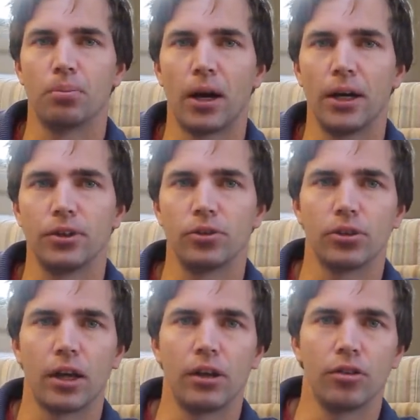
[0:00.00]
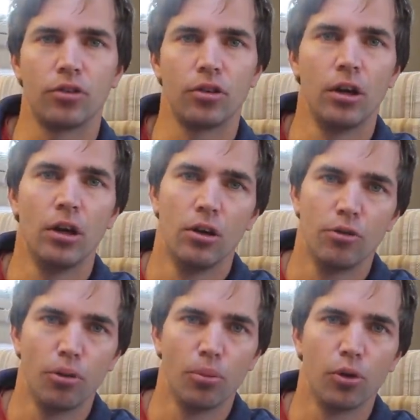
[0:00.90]
breit und
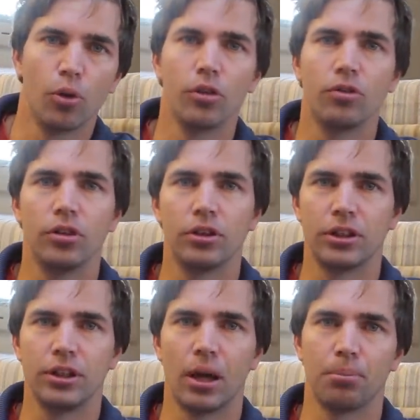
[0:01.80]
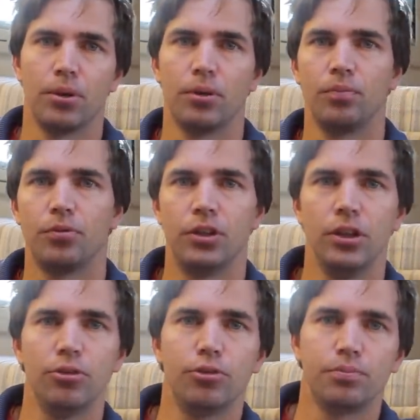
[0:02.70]
1,95 Meter knapp
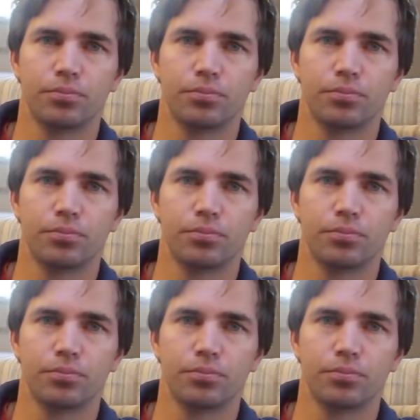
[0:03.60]
tief.